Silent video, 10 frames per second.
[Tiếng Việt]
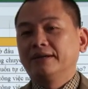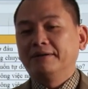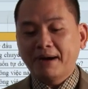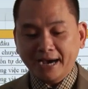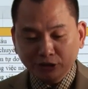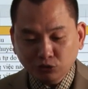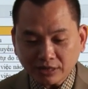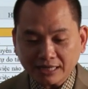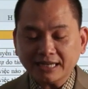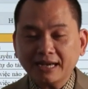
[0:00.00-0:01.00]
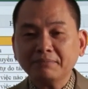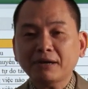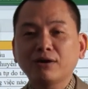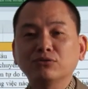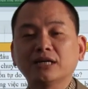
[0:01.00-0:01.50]
Ở mai chúng ta sẽ
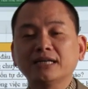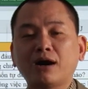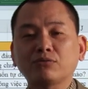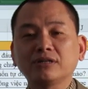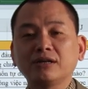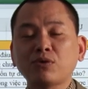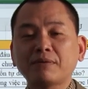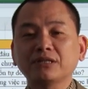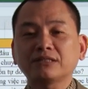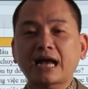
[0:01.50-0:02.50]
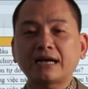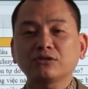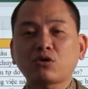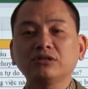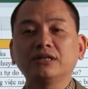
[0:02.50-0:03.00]
bắt đầu dậy học từ lúc 5 giờ sáng,
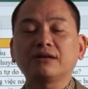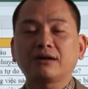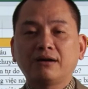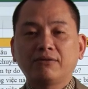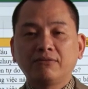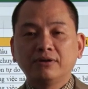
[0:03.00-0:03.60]
có thực hiện được đâu.